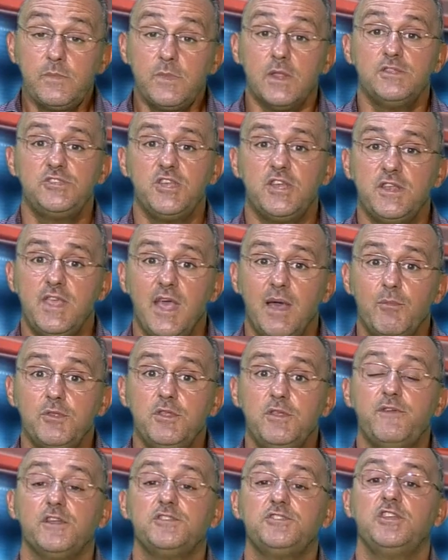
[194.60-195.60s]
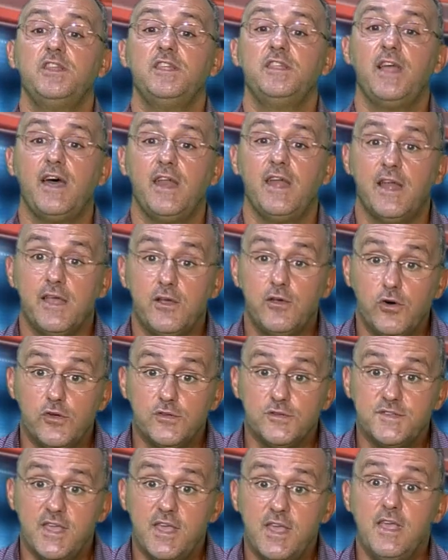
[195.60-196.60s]
cerchiamo di facilitare le
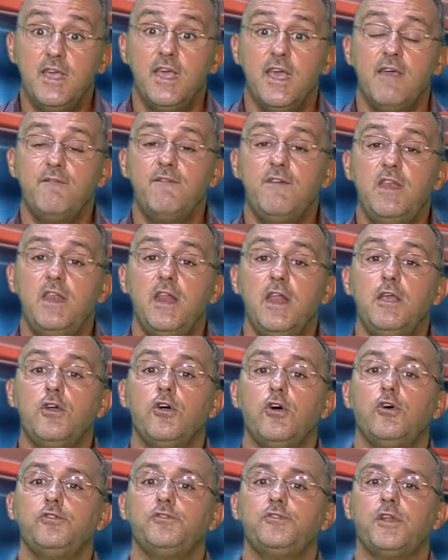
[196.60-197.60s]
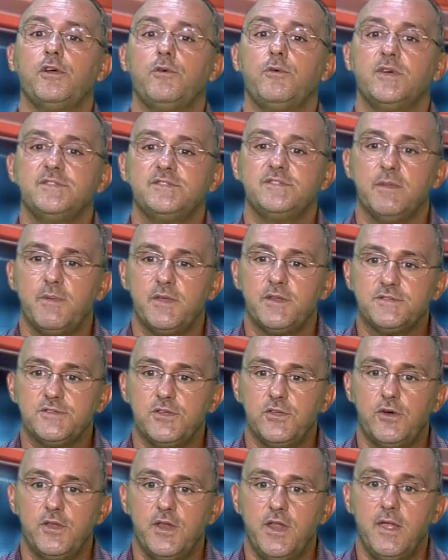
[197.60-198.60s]
cose e venire incontro a queste
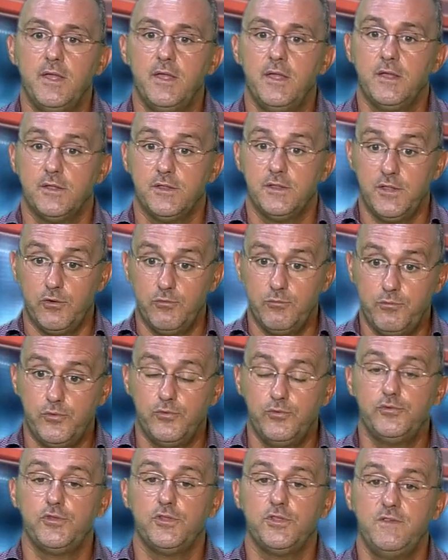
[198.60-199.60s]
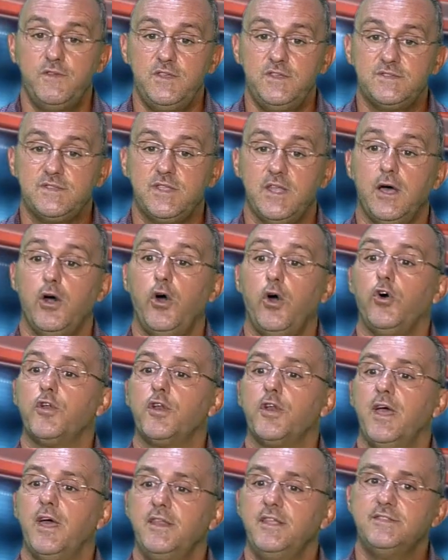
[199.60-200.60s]
persone da un punto di vista
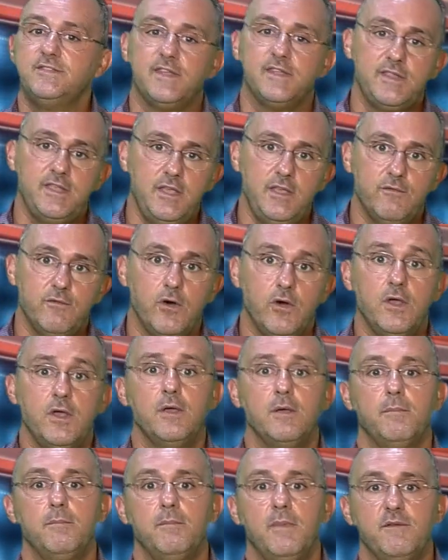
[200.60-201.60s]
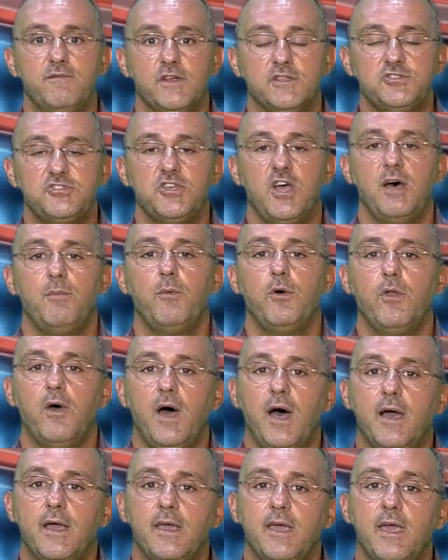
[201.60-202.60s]
organizzativo, ma facciamolo
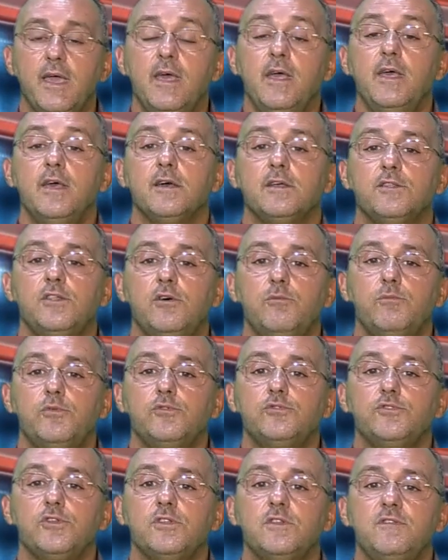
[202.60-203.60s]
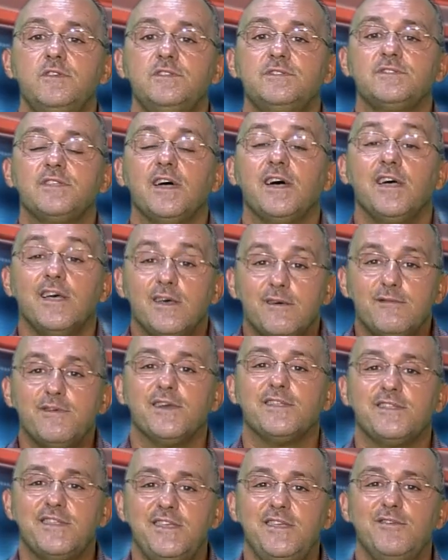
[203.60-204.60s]
anche da un punto di vista
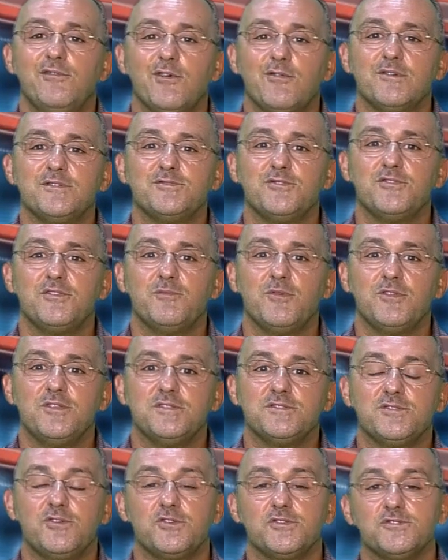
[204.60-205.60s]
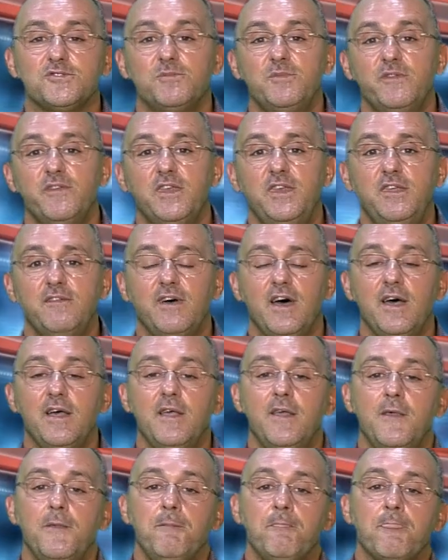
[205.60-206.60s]
fattivo questo tipo di discorso. Mi veniva
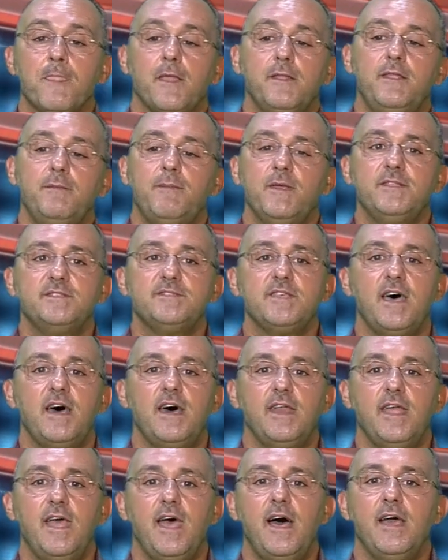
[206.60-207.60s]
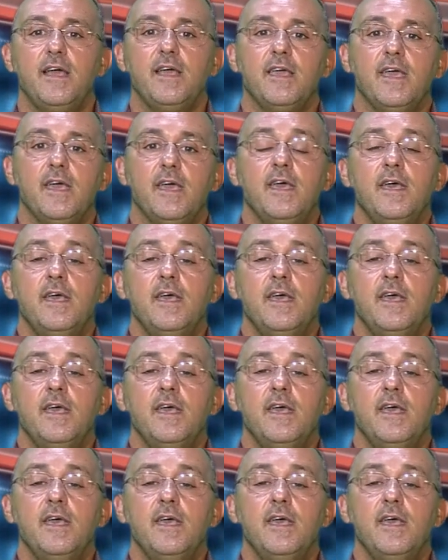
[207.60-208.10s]
di pensare anche